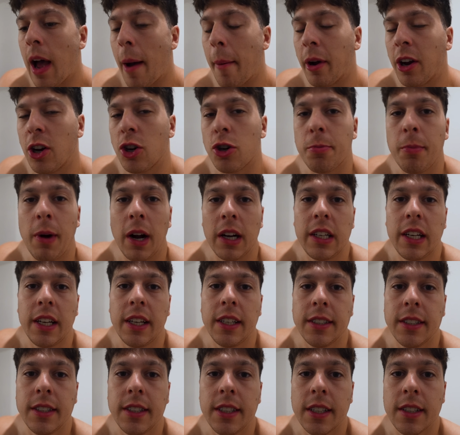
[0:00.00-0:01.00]
Aber geschmacklich
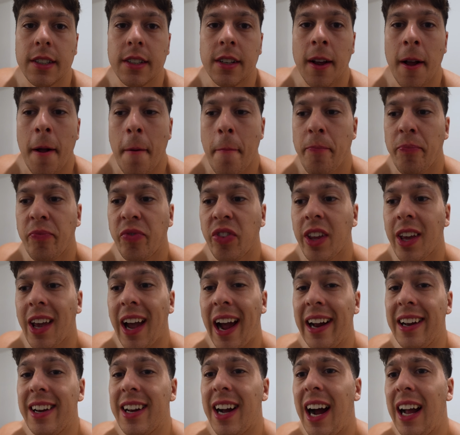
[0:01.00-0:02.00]
ist es jetzt
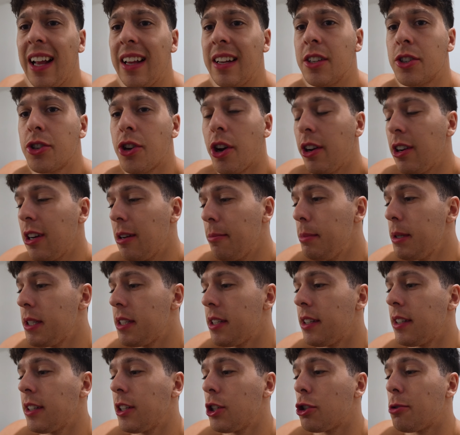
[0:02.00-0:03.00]
keine Halle. Es könnte ein
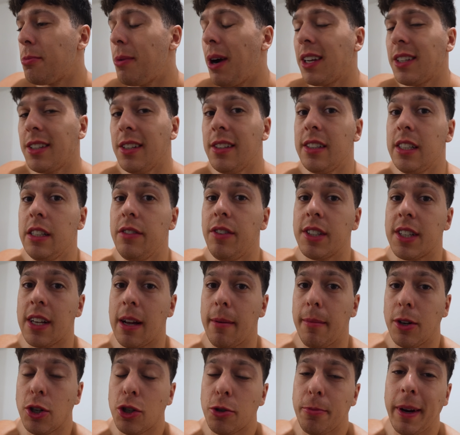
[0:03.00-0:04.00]
bisschen geschmackssensiver sein.
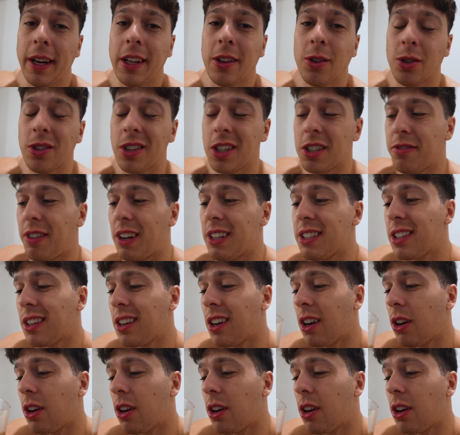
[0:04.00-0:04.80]
Man schmeckt noch das Wasser